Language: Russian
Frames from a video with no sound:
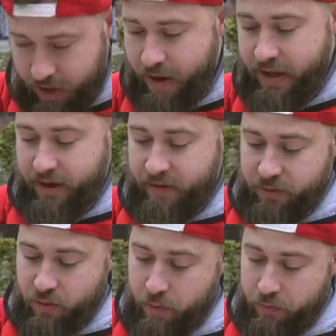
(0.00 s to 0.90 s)
давайте
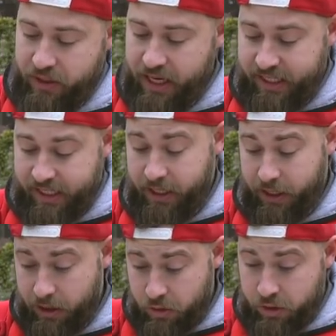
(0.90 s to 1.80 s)
возьмем три
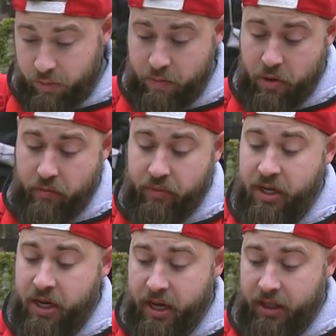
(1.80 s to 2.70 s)
сектора. То есть мы берем
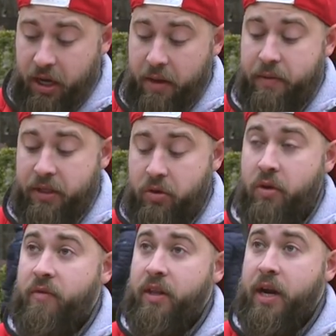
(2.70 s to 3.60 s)
3 на 3, простой
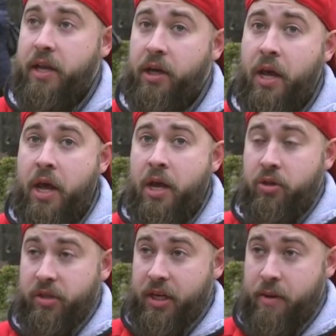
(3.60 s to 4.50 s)
квадратик.
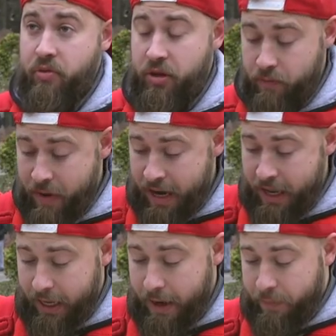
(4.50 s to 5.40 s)
То есть она будет
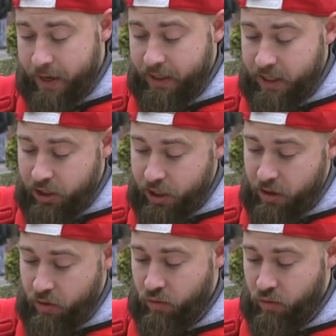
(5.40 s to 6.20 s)
маленькая, практичная и